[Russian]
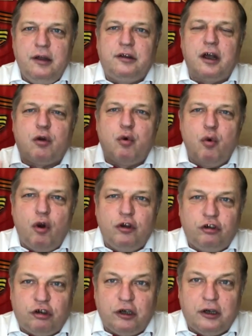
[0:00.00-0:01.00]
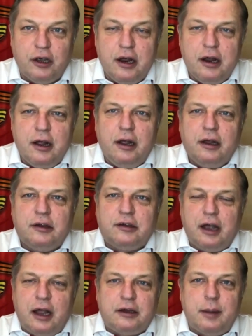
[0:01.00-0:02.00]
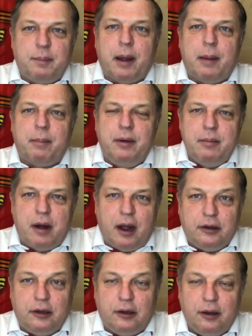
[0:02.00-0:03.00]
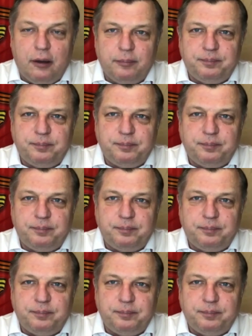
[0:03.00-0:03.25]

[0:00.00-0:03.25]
закончить с этой проблематикой.